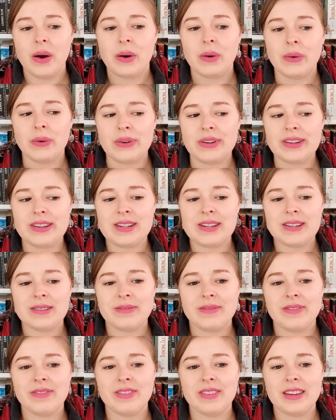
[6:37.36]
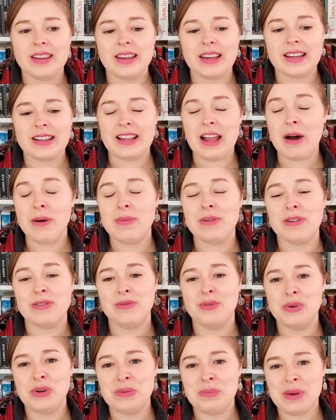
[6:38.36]
Und ich glaube, es
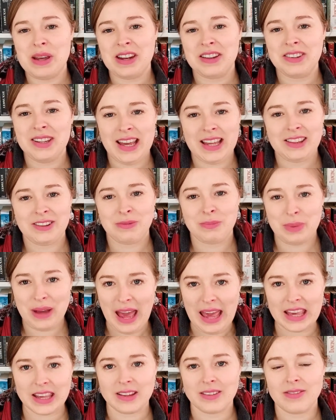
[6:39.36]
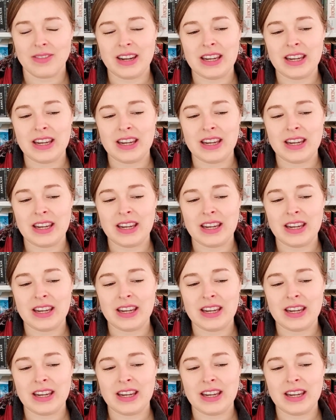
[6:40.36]
würde mir das Herz brechen,